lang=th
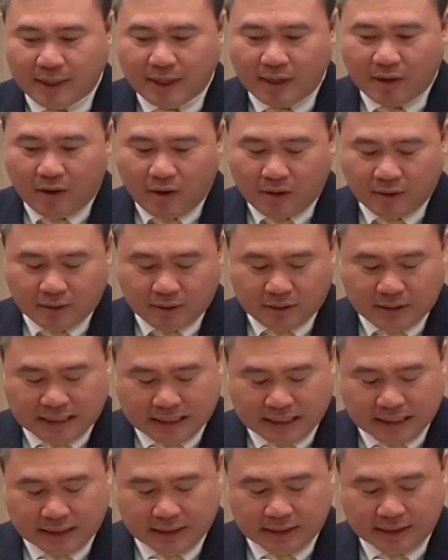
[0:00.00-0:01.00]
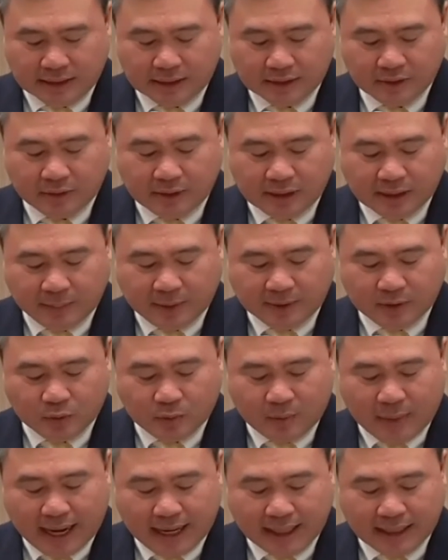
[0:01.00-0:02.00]
รองศาสตราจารย์ดร
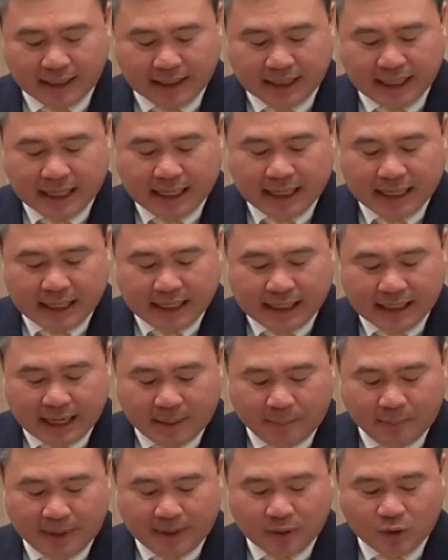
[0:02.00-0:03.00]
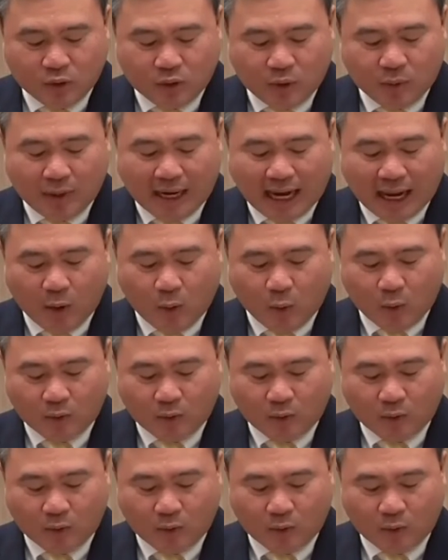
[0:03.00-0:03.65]
สิทธิวัฒน์เลิศสิริ คณะบ